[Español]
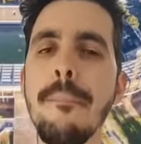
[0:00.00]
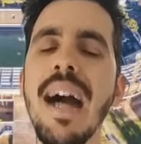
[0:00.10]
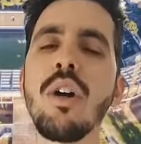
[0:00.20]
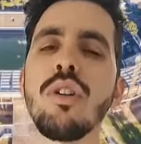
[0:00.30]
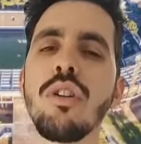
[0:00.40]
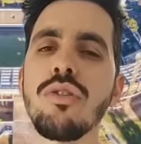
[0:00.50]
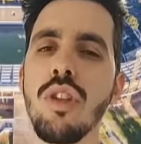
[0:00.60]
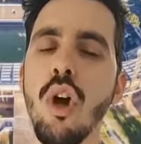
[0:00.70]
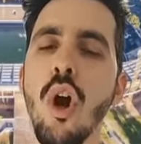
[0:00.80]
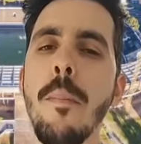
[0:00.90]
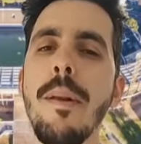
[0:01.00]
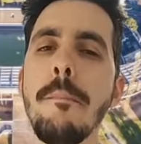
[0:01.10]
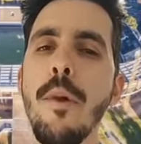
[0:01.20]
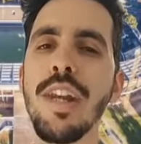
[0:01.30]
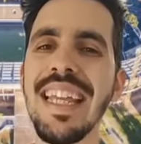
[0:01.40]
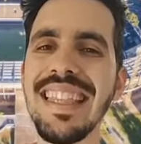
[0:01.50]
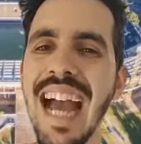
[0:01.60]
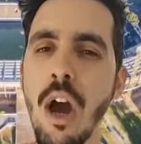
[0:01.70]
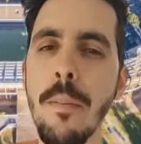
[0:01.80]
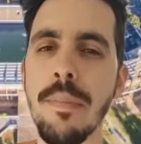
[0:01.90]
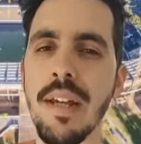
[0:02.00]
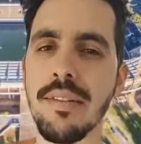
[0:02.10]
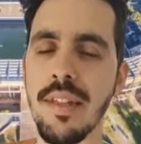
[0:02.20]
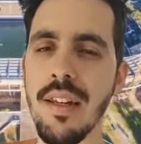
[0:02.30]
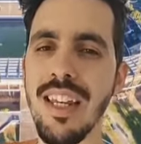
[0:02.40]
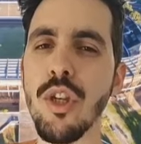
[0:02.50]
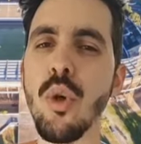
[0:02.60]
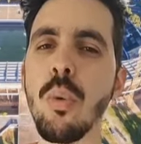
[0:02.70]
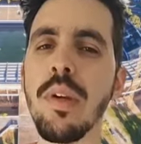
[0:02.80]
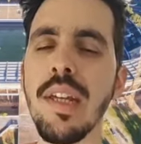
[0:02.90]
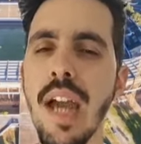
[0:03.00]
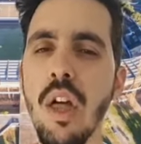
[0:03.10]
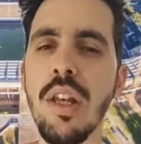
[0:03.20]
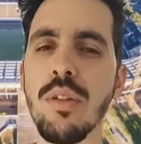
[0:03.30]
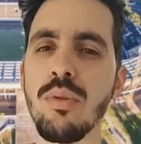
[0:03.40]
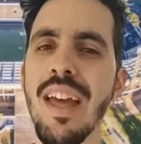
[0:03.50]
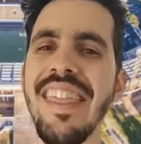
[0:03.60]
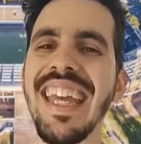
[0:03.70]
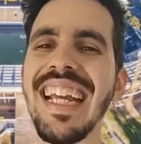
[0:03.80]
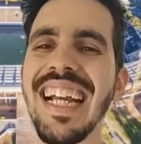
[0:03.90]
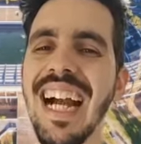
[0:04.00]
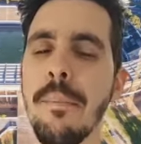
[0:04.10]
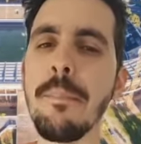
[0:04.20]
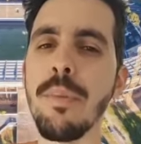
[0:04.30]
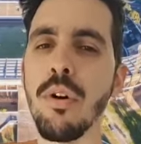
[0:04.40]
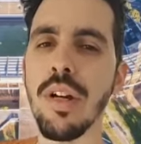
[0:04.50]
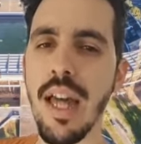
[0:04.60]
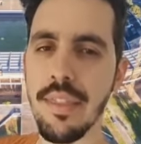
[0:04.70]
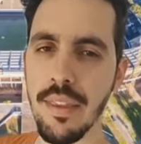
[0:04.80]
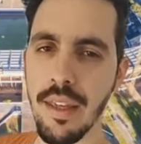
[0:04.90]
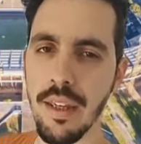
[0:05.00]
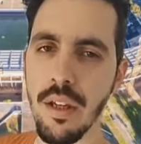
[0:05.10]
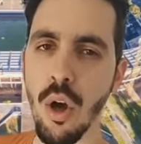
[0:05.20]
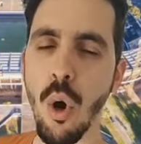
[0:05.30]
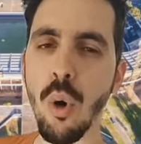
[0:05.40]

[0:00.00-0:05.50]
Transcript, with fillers: más conocido como el Morenado en Brasil y ubicado en la ciudad de Campo Grande,